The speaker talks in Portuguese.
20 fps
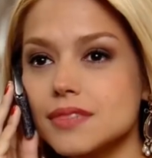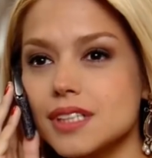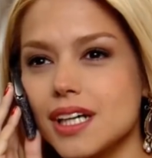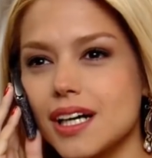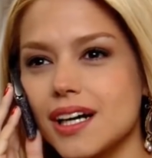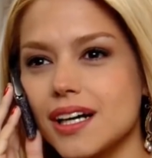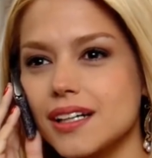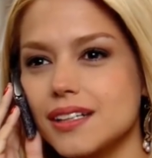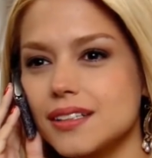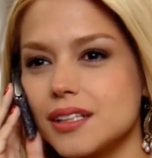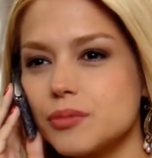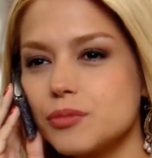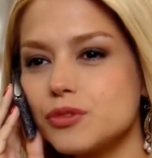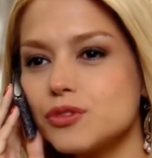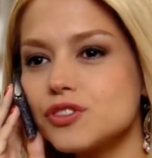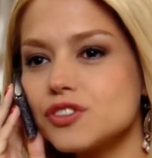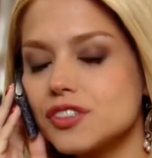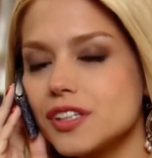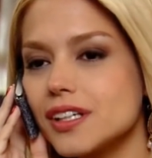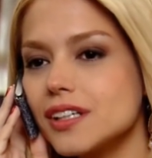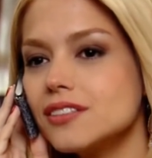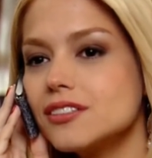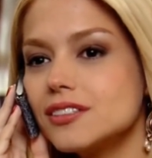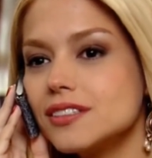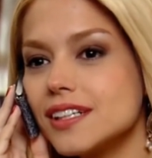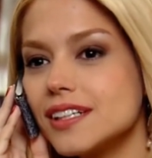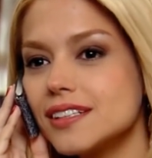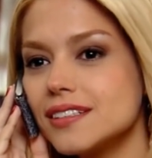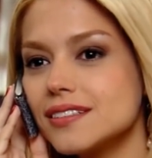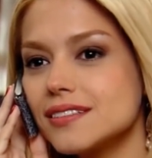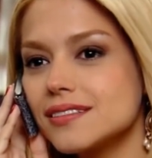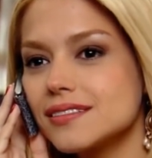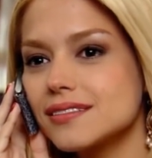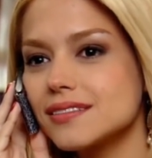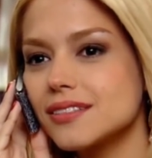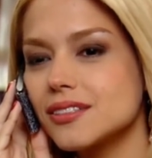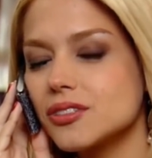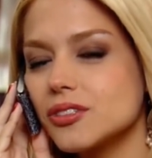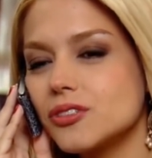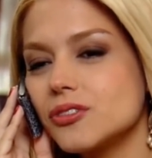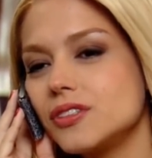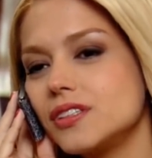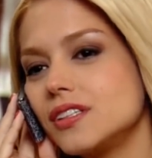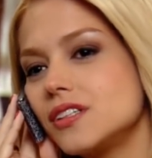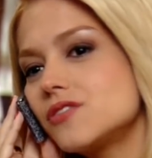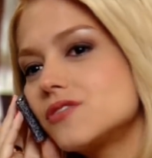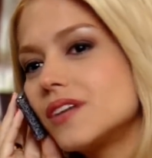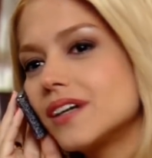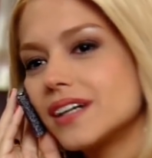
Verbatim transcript: Ah, ainda é muito cedo, né? Eu tô no início da